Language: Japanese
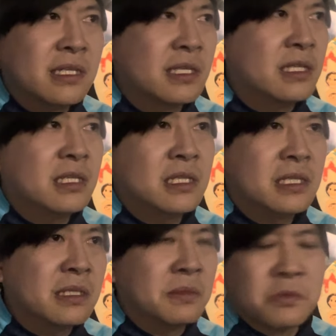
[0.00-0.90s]

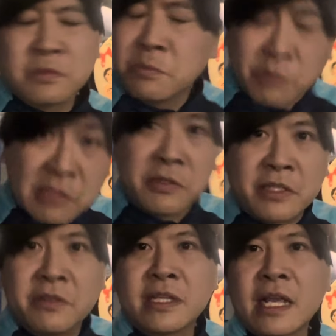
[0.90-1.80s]
えー、もうものすごい
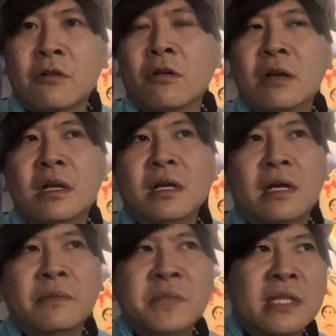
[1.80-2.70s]
勢いでね、こう、
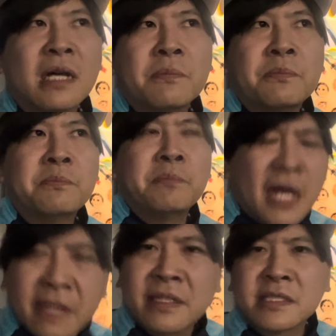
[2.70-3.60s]
みんな
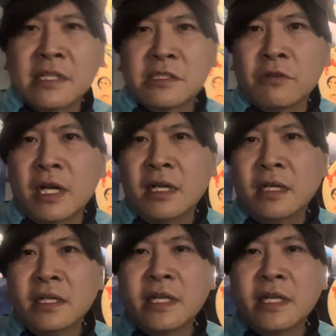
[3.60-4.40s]
上がったんじゃないでしょうか。